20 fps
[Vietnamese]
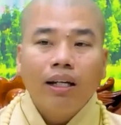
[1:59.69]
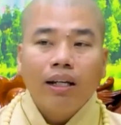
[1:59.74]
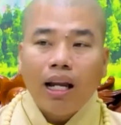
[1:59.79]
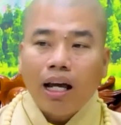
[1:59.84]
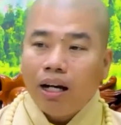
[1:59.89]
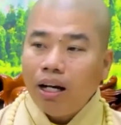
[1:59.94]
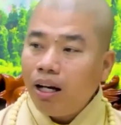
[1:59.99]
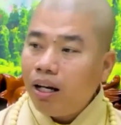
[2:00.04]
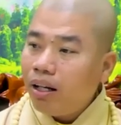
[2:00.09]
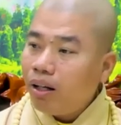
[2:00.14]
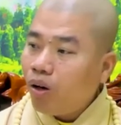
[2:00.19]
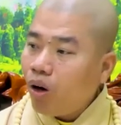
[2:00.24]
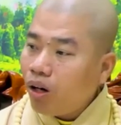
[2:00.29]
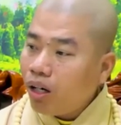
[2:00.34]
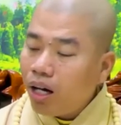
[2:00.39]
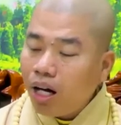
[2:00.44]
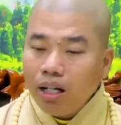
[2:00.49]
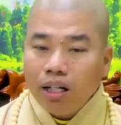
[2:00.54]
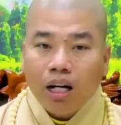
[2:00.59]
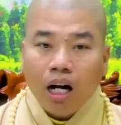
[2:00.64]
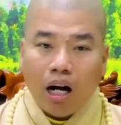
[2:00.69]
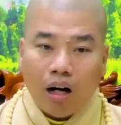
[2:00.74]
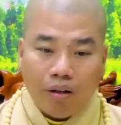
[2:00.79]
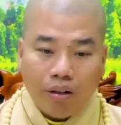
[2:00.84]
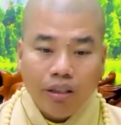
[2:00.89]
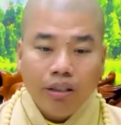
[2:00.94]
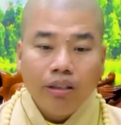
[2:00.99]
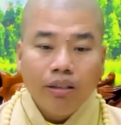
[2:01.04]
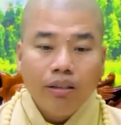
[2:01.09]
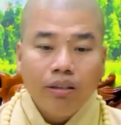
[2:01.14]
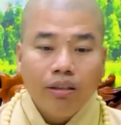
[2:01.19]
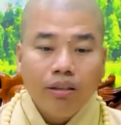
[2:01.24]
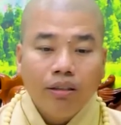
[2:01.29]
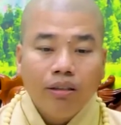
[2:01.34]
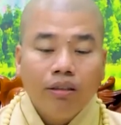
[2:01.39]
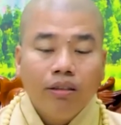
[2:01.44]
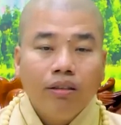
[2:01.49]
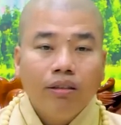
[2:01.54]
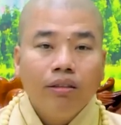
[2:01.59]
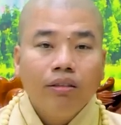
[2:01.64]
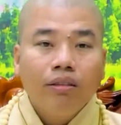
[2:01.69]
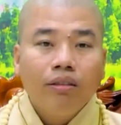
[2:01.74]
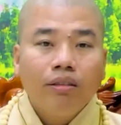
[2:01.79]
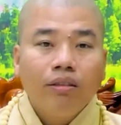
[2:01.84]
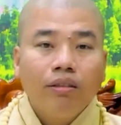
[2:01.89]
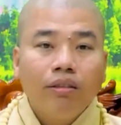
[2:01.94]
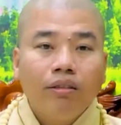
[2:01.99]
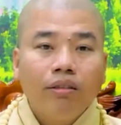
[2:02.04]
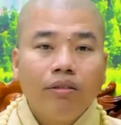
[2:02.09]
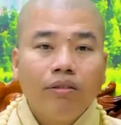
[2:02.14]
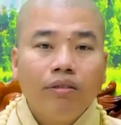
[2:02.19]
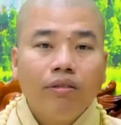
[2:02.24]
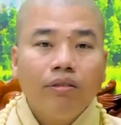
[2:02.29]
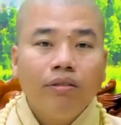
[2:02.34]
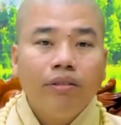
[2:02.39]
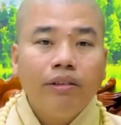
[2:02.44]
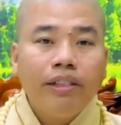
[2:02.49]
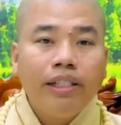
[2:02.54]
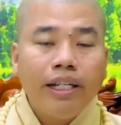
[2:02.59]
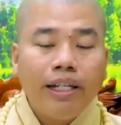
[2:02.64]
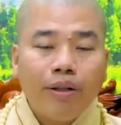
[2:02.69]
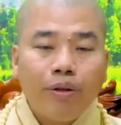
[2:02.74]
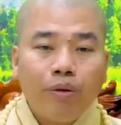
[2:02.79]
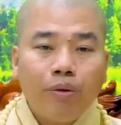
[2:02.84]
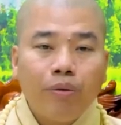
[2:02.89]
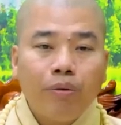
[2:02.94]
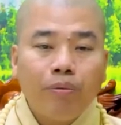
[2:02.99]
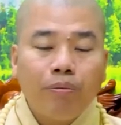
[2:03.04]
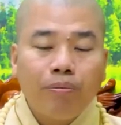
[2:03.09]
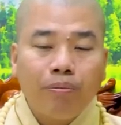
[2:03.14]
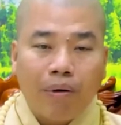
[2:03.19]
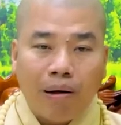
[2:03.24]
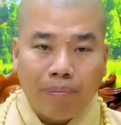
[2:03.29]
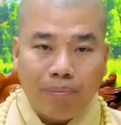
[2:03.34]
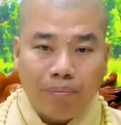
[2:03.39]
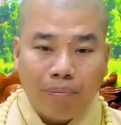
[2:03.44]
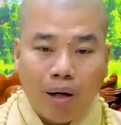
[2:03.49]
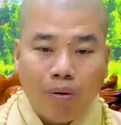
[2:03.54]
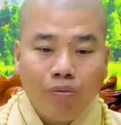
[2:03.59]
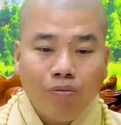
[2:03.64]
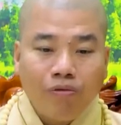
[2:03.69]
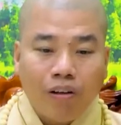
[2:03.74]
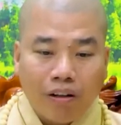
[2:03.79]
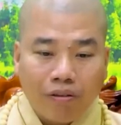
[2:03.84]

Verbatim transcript: đã có cơ hội gieo mầm móng